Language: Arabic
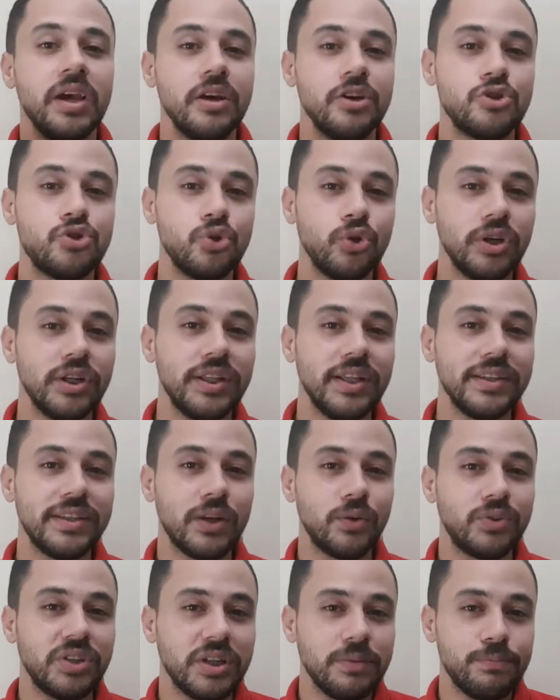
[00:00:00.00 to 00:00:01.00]
الشغل ده انت
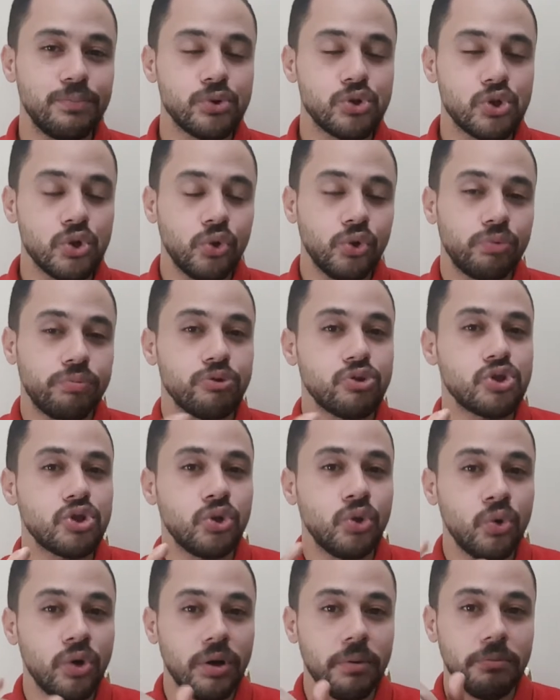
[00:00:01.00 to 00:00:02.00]
لو تيجي تبص له تبص
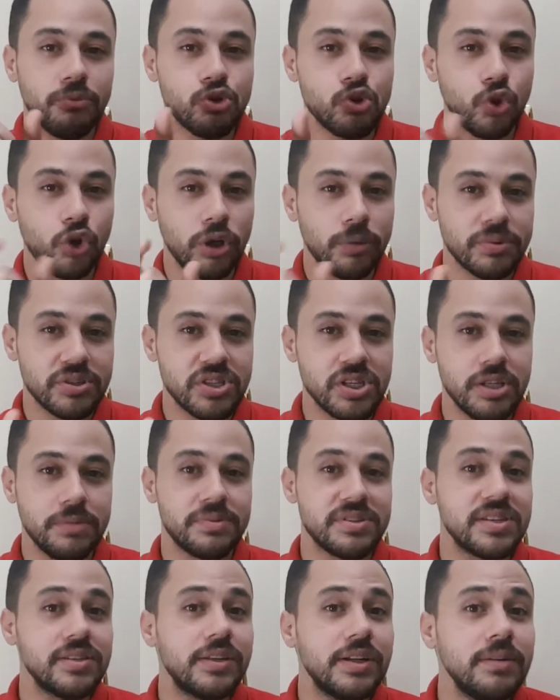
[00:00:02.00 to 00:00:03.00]
ان هو شغل بسيط
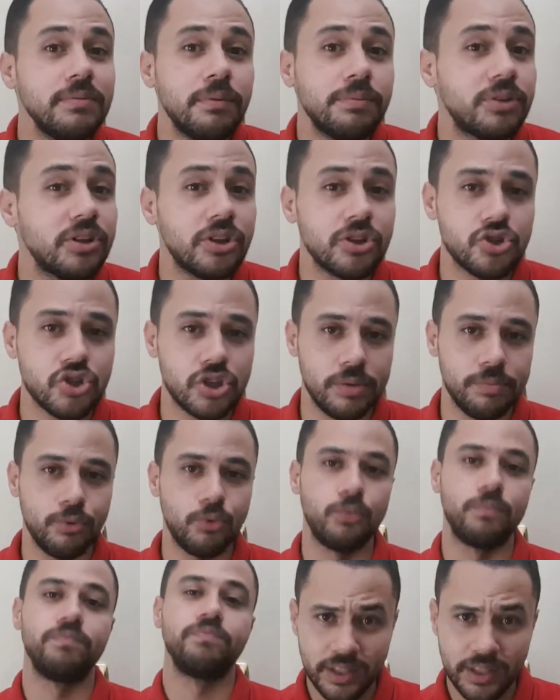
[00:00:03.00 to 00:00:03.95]
بس انت ليه ما بتقدرش تعمله؟